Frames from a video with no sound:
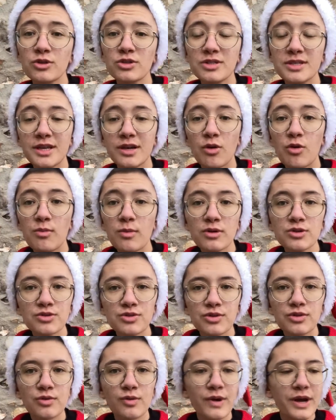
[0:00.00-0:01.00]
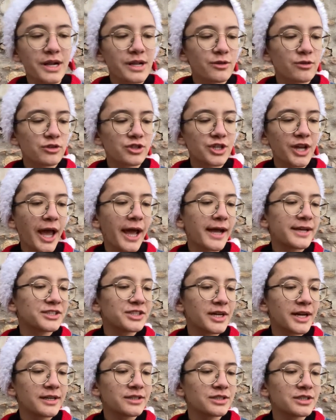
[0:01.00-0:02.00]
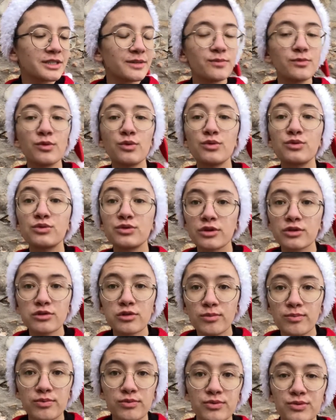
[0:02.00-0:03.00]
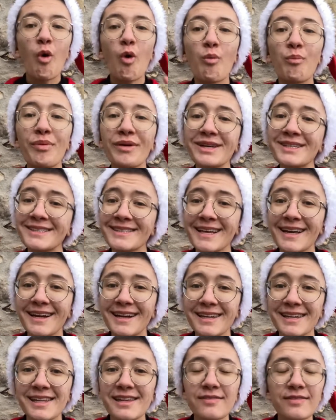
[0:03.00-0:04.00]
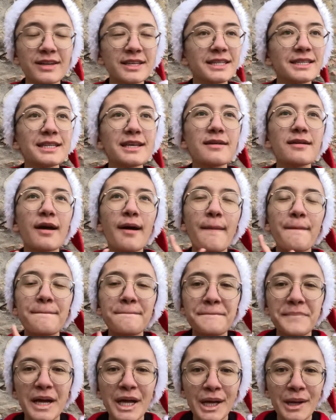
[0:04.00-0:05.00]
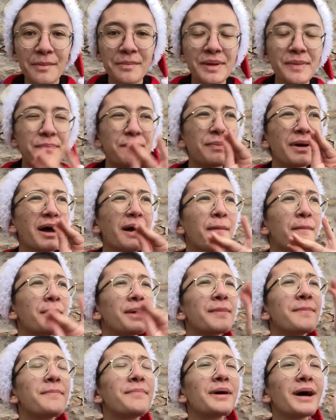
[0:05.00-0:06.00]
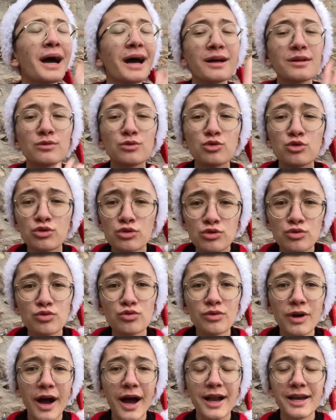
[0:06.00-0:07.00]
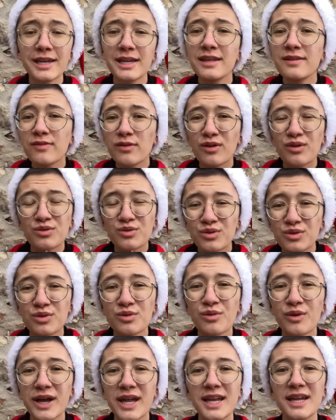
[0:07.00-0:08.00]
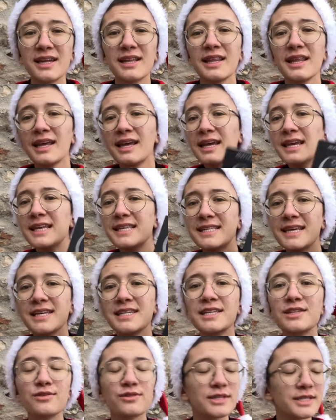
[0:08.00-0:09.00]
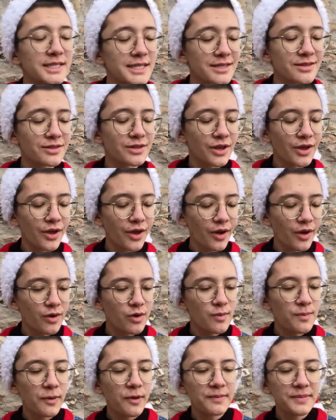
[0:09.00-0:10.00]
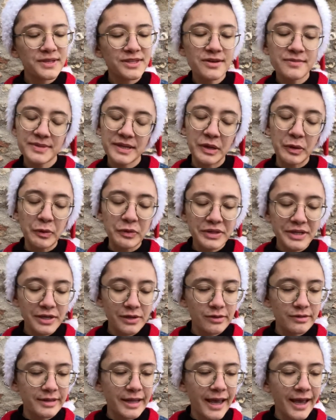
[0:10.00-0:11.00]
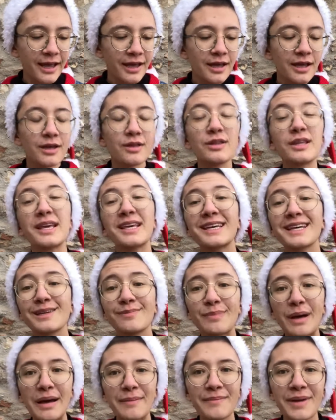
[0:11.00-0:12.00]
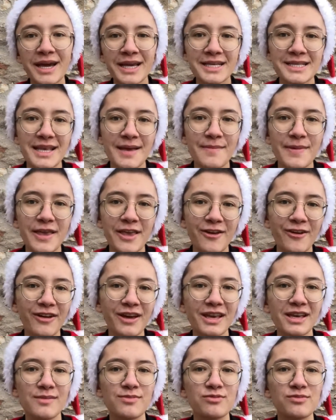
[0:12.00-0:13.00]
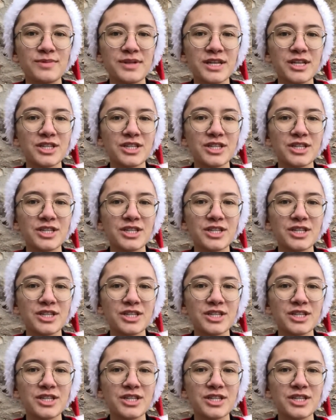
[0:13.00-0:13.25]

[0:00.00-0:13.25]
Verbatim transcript: ces romances de Noël de chez H&H qui me tentent le plus. On passe à un livre qui n'est pas, mais pas, mais pas du tout un livre de Noël. Il s'agit de Cinder, le premier tome des Chroniques lunaires, écrit par Marissa Meyer et publié